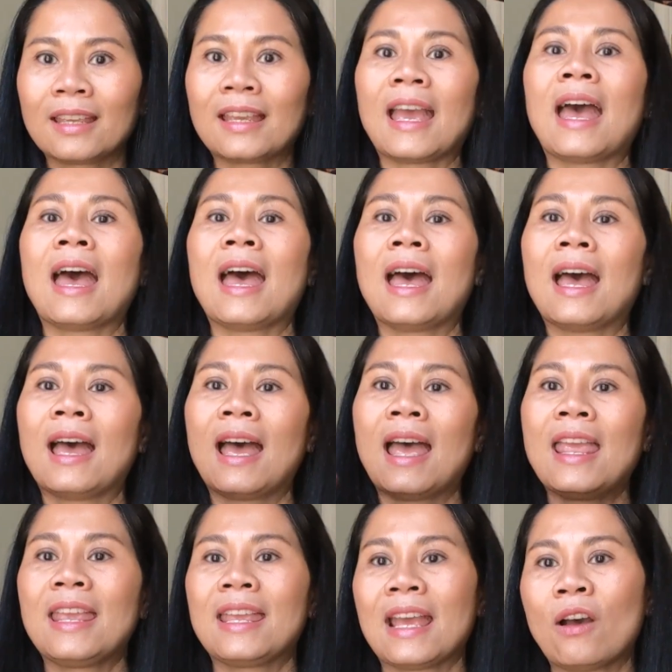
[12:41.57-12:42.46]
กะ
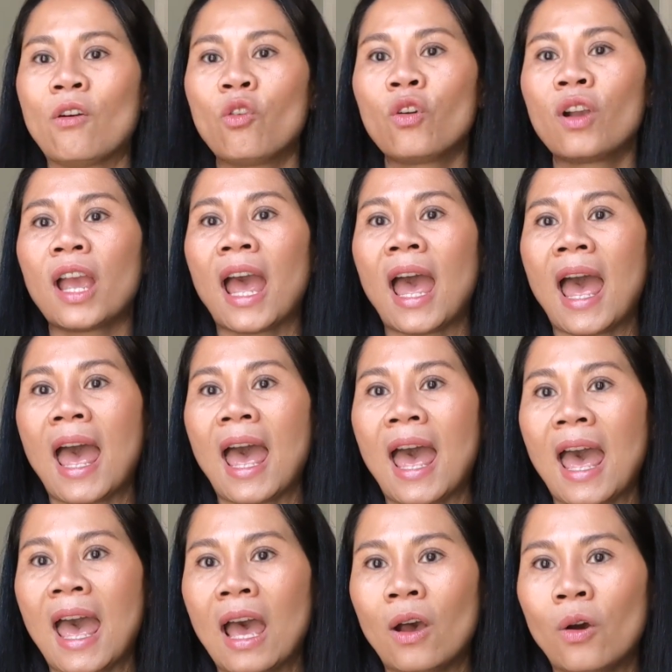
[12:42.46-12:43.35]
ให้เขา
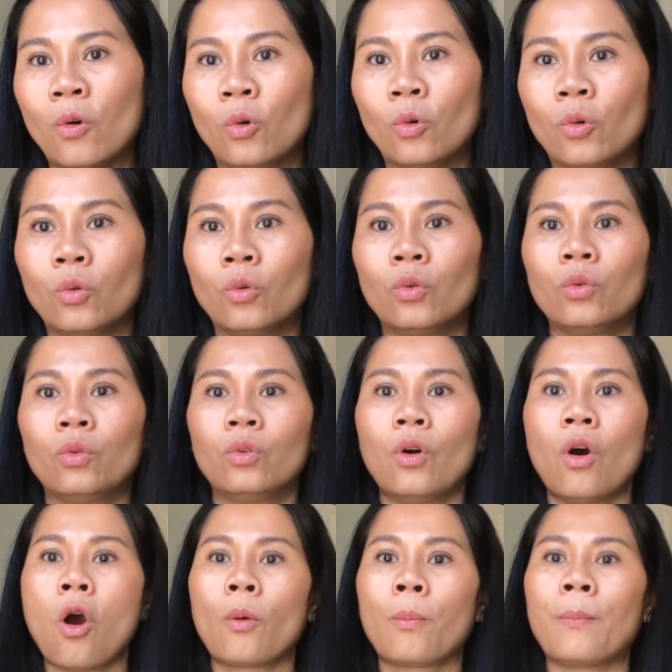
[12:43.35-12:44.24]
ก้าว
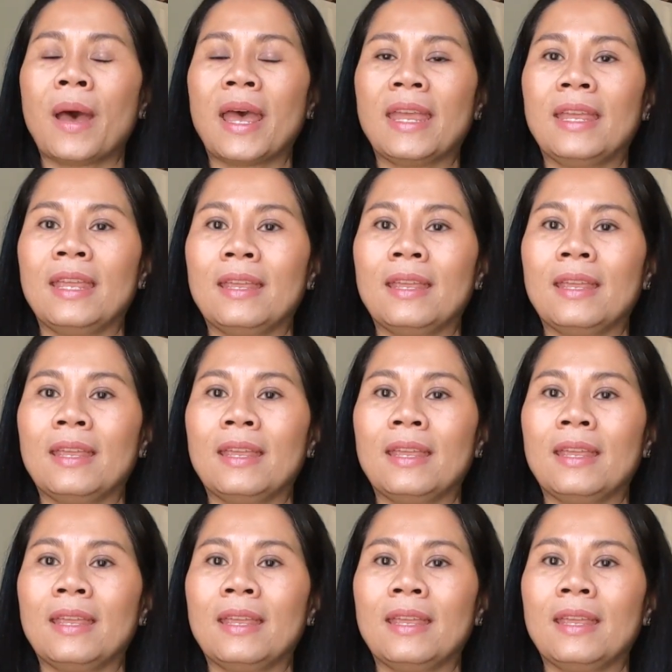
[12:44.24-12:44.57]
ออกไป